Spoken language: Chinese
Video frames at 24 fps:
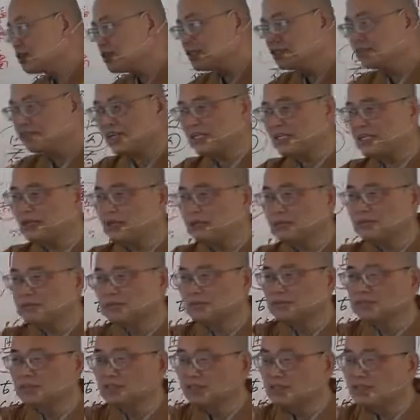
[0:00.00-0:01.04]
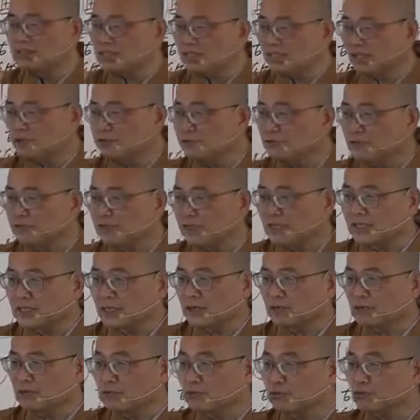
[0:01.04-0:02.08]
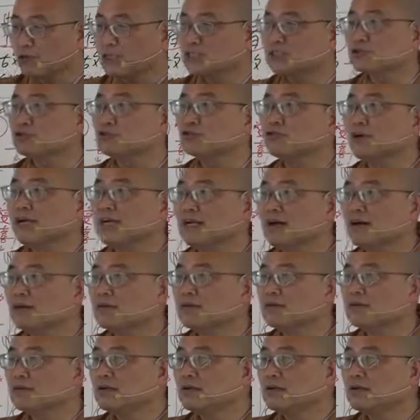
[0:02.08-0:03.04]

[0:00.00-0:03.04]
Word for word: 制烦恼、调伏烦恼、断除烦恼，